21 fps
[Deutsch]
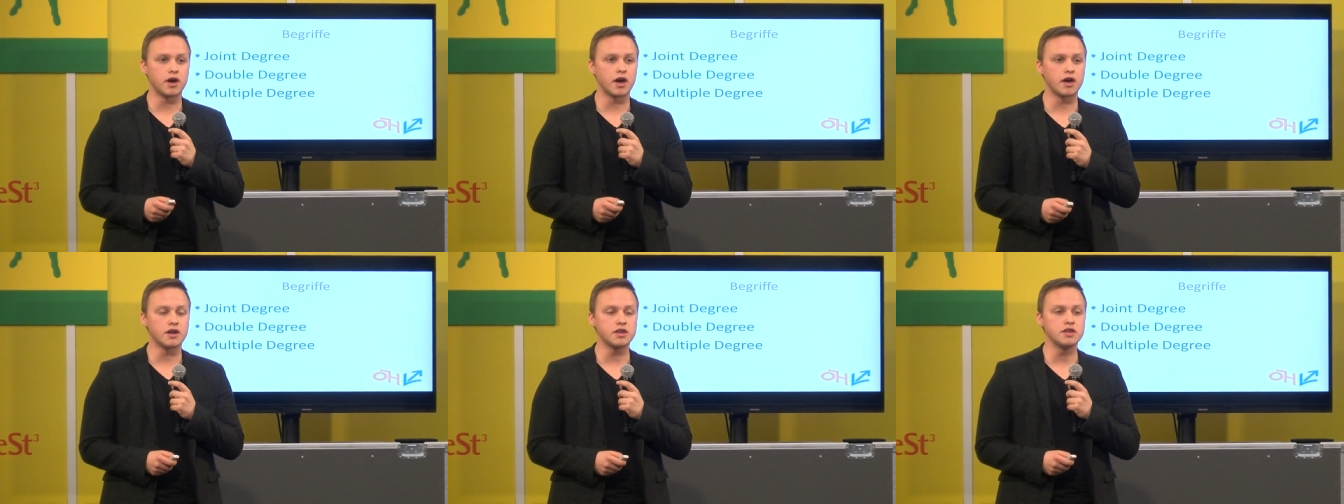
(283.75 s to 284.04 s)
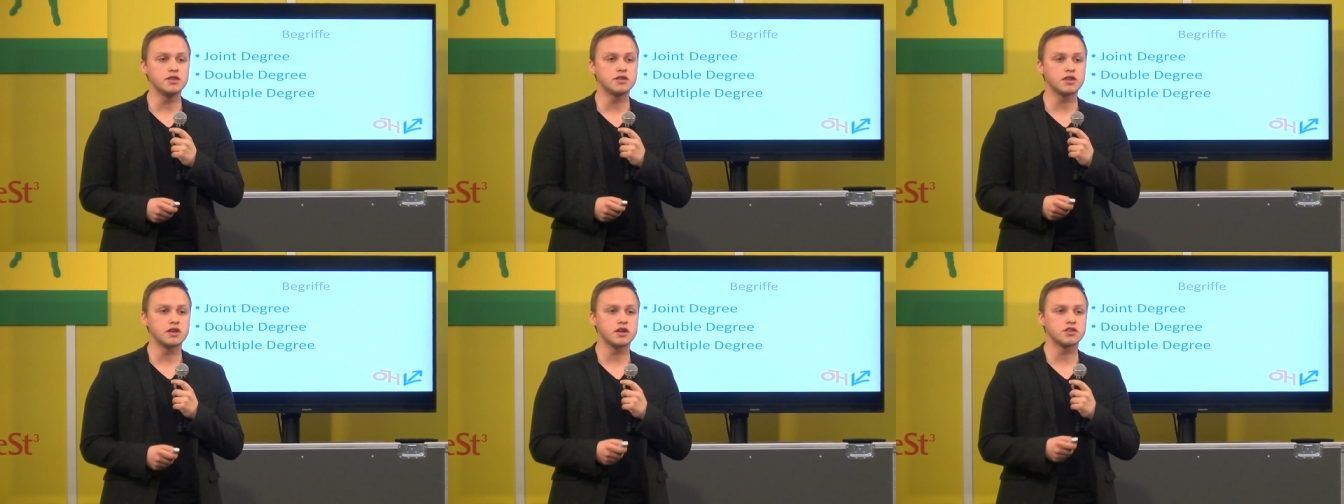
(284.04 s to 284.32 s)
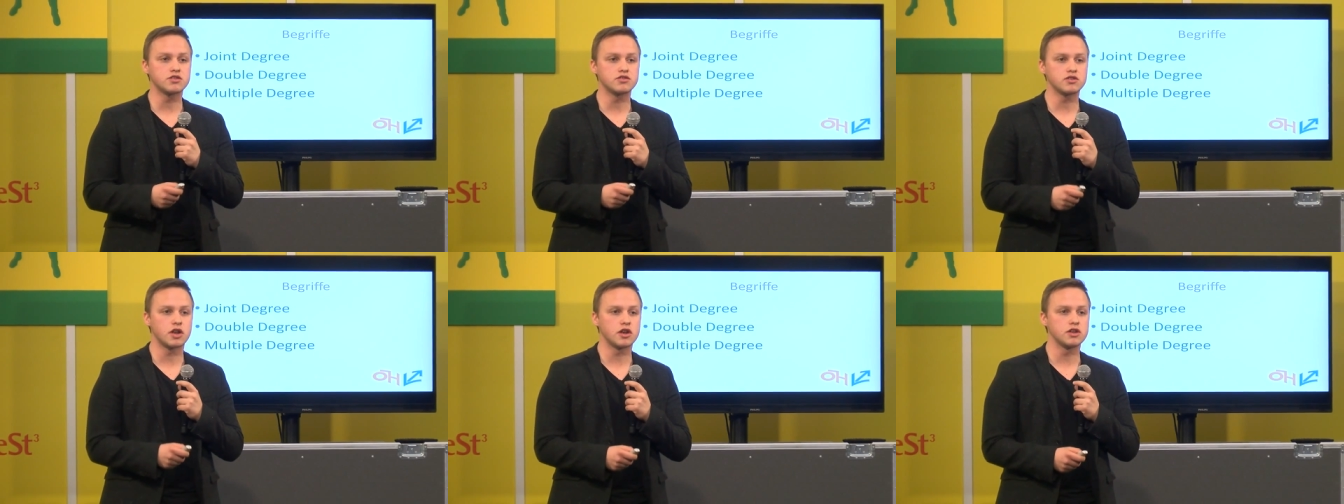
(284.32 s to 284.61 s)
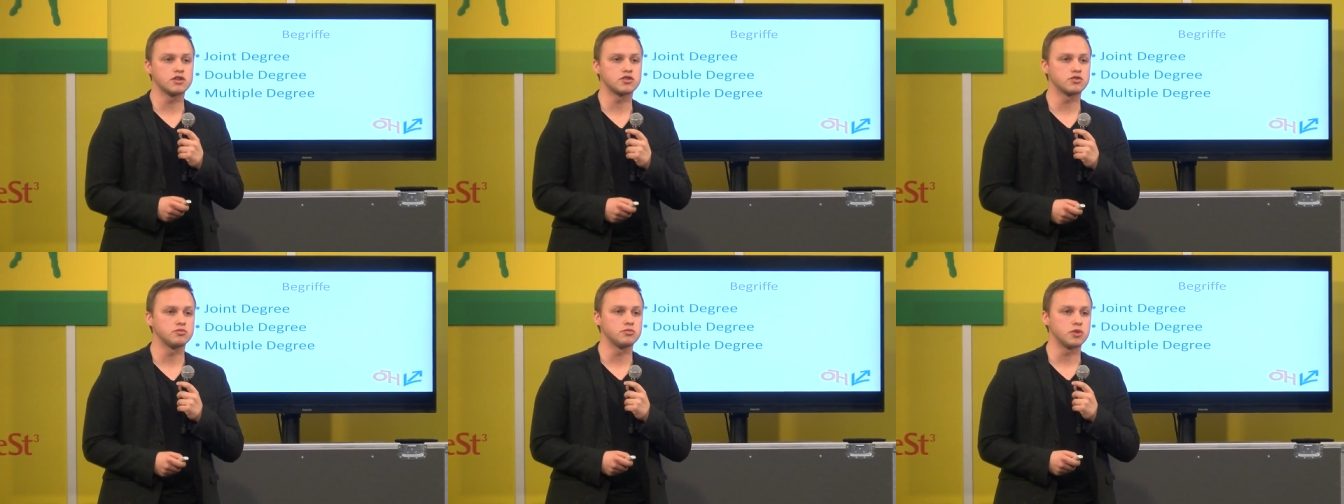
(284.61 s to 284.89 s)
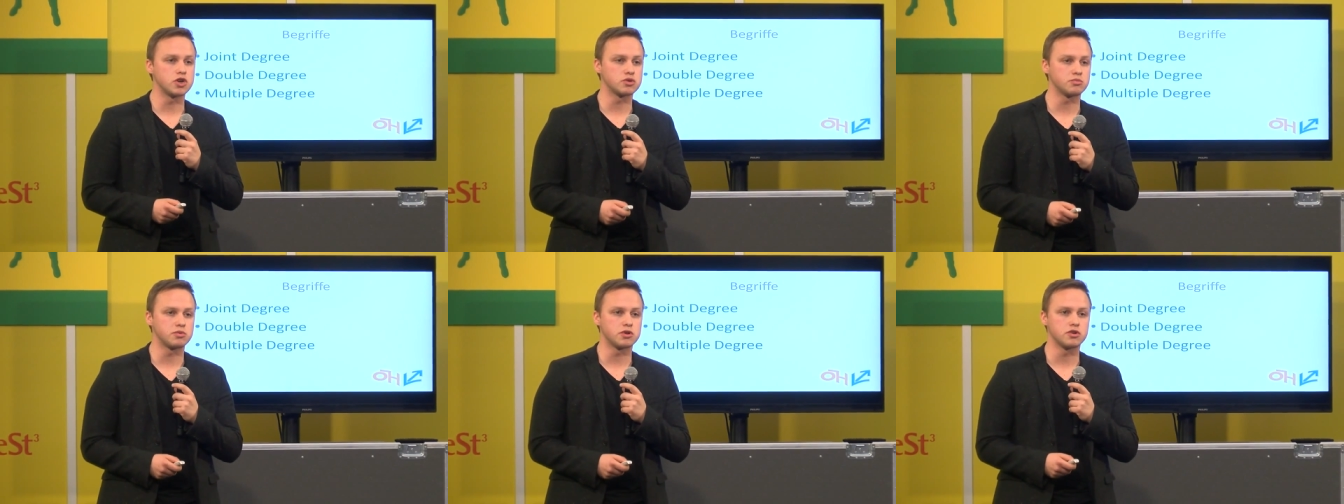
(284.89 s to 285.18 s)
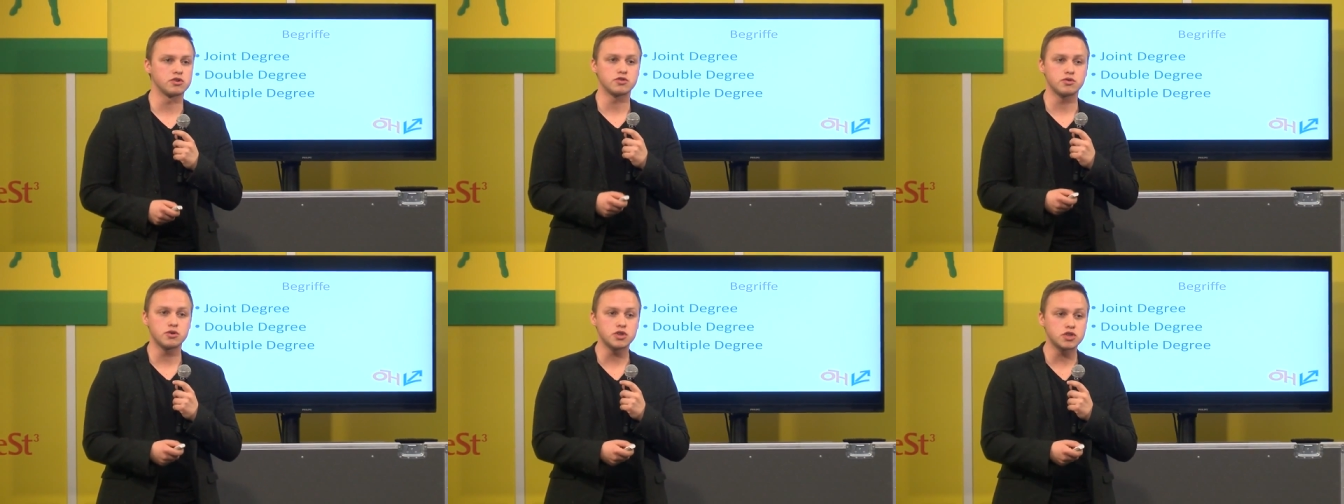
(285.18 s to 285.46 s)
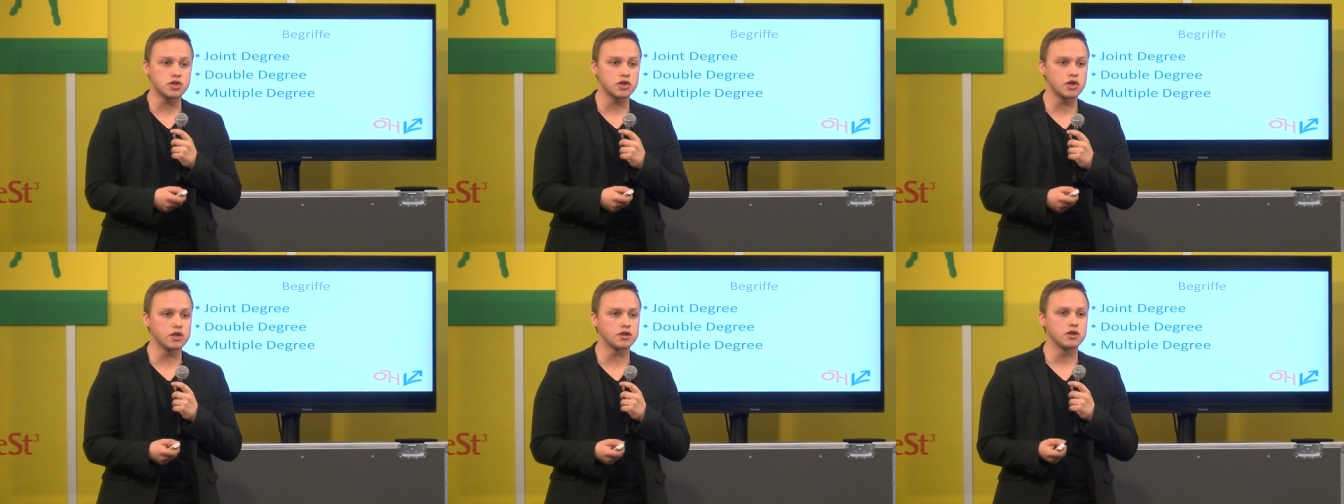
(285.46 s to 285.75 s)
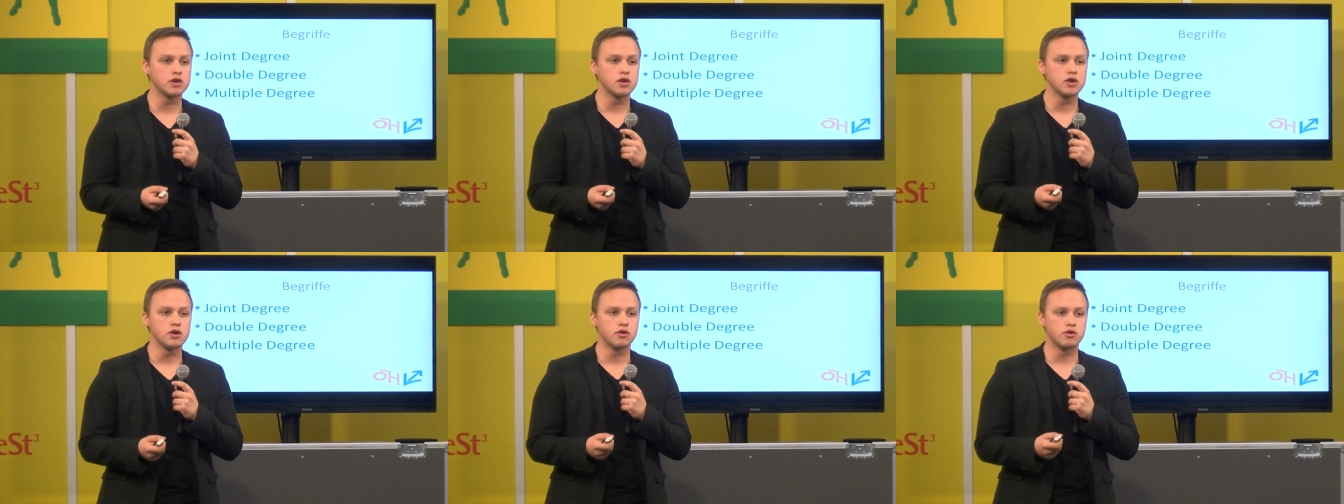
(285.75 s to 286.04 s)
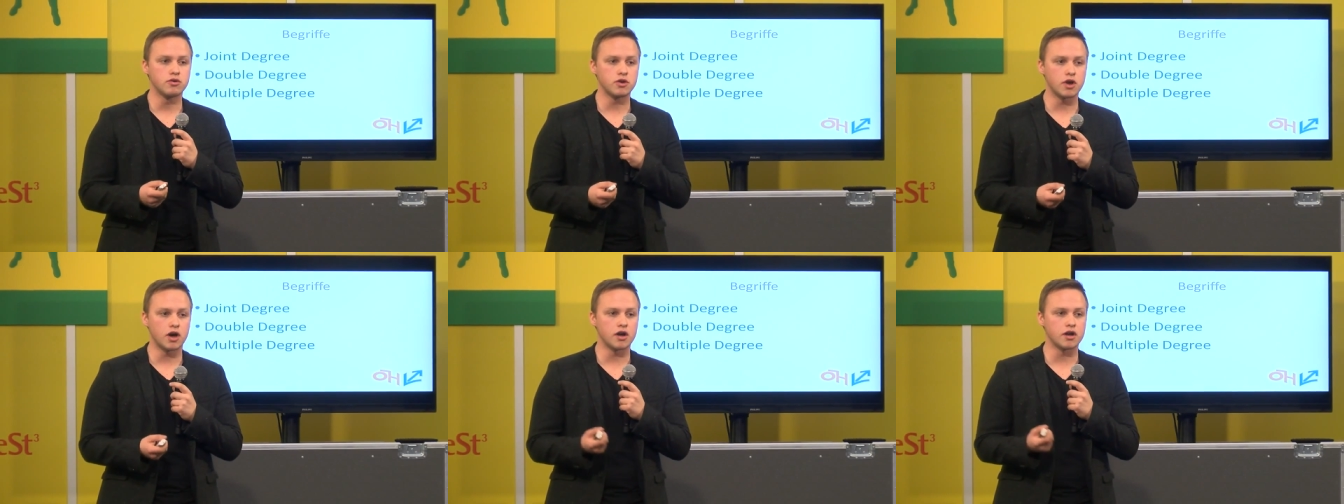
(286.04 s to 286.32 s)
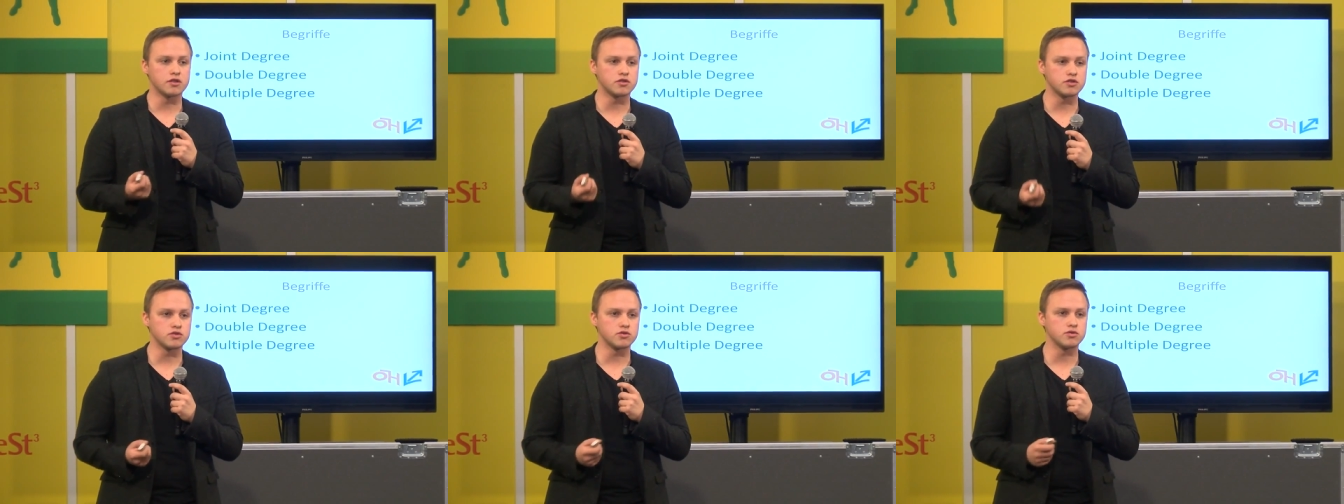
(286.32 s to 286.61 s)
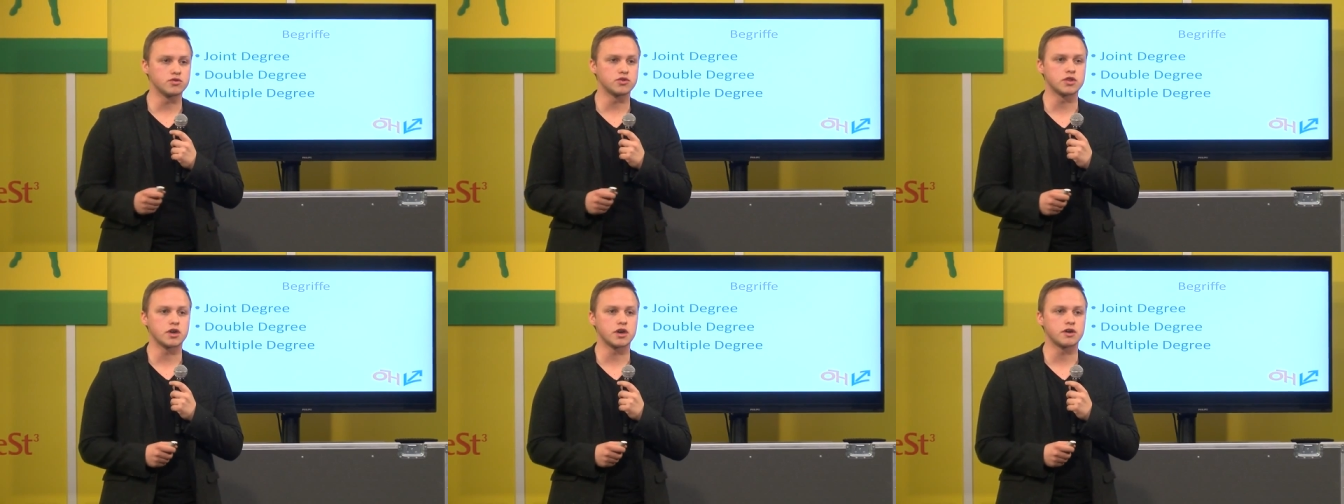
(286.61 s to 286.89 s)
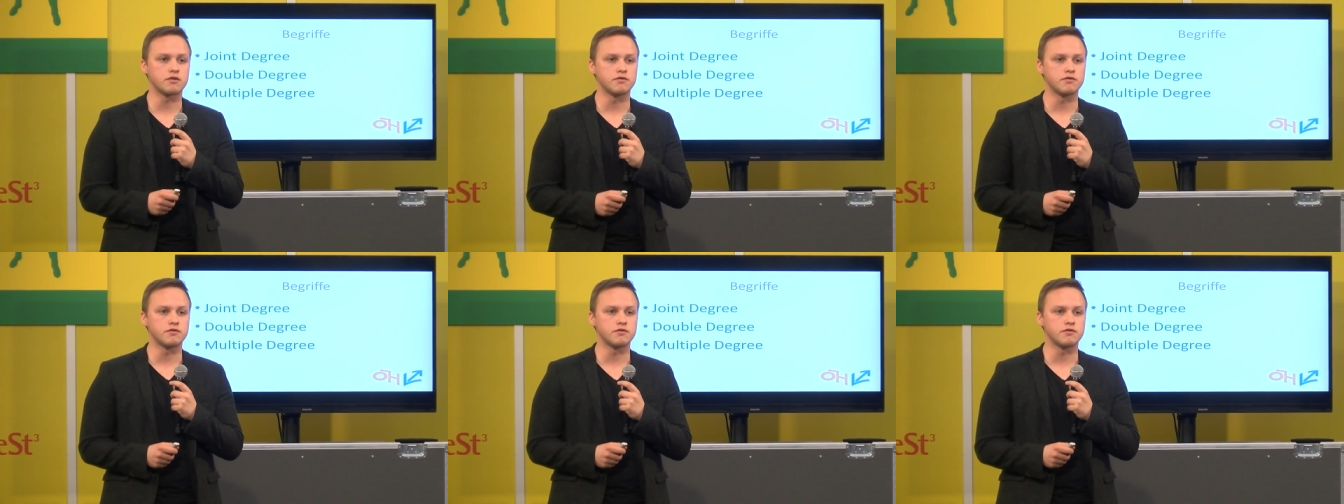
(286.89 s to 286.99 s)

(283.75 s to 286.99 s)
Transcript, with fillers: Ein internationales zum Beispiel aus Deutschland und eins aus Österreich,